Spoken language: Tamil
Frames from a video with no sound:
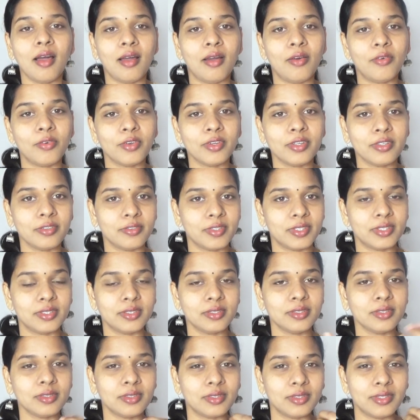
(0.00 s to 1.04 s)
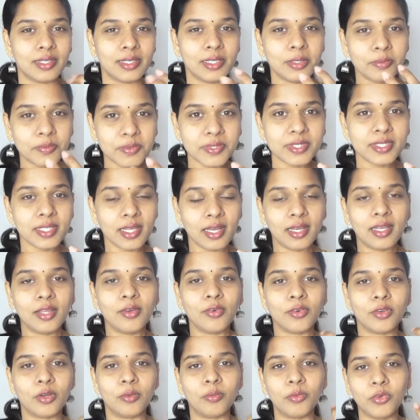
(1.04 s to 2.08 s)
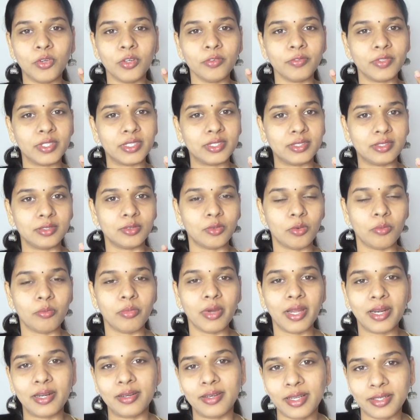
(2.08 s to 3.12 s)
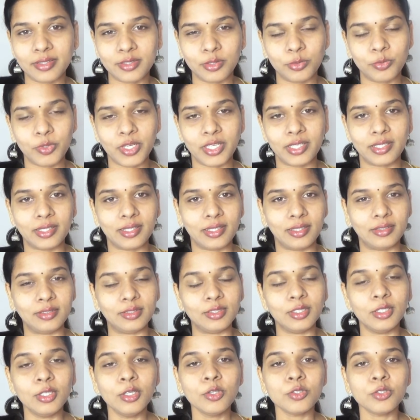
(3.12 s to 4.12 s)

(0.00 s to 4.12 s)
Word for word: அவங்க வந்து அந்த லிப்ஸ்னால அவங்க முகம் வந்து ரொம்ப அட்ராக்டிவாக இருக்காது